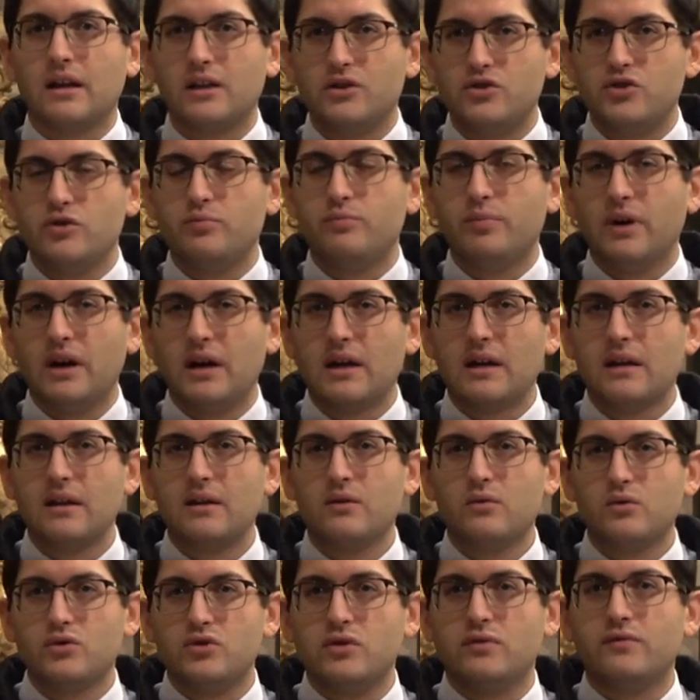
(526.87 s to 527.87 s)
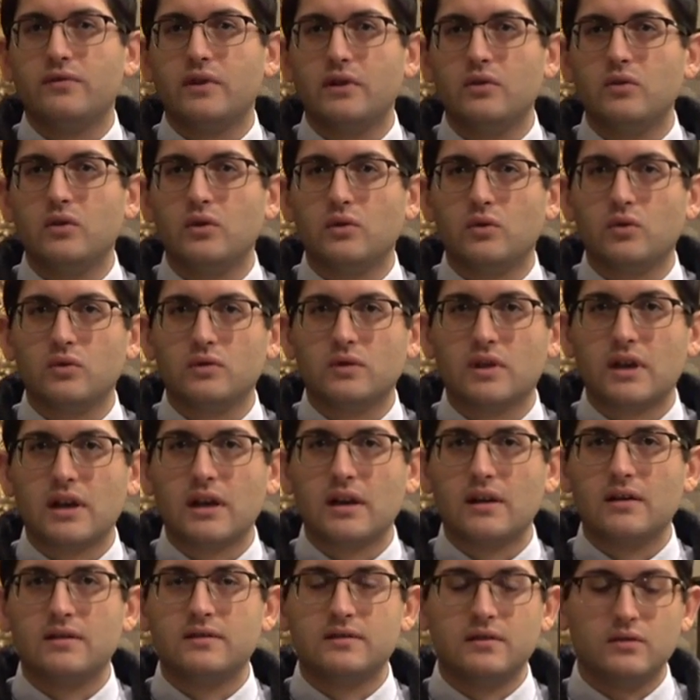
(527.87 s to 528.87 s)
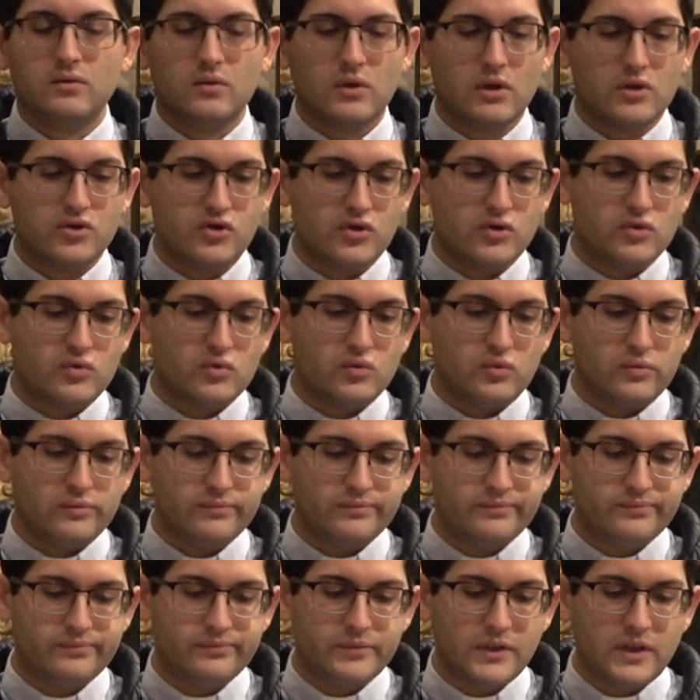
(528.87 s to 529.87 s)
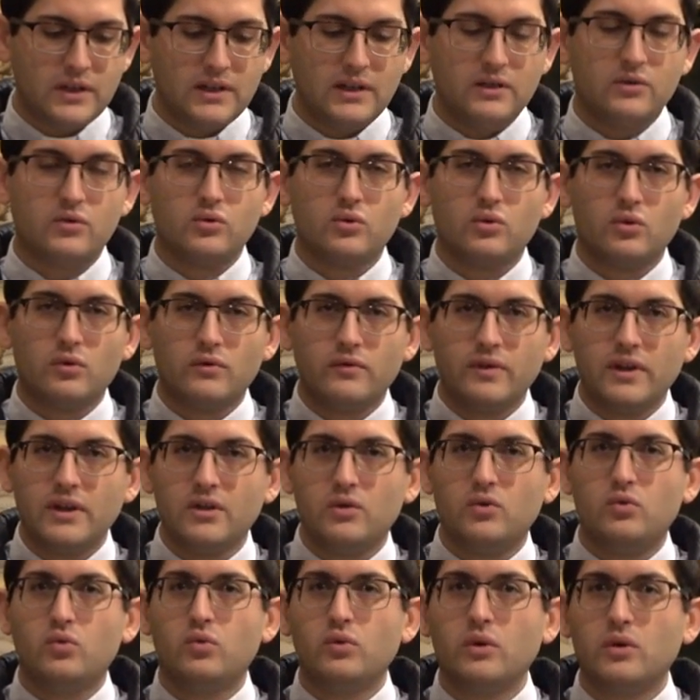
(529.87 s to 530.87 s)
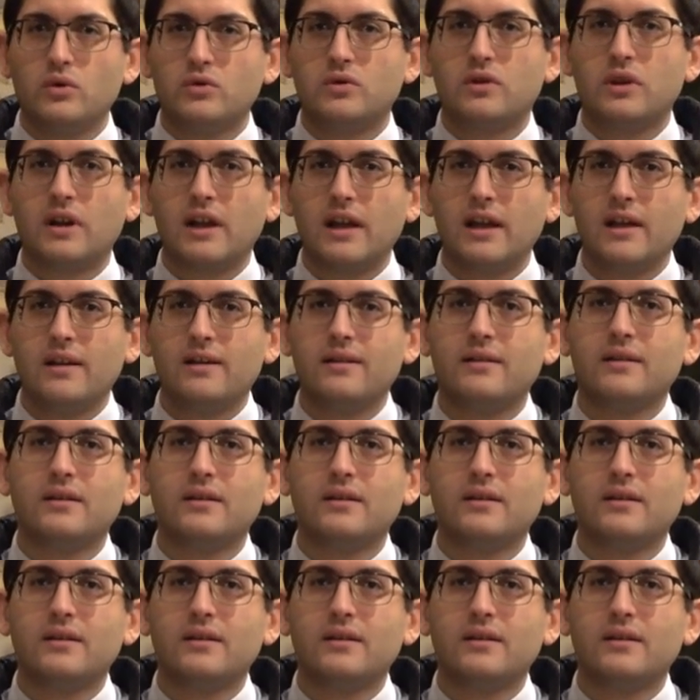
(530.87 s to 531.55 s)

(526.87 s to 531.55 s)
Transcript: che ci parlano e ci fanno incontrare il Signore Gesù, che ha detto dove due o tre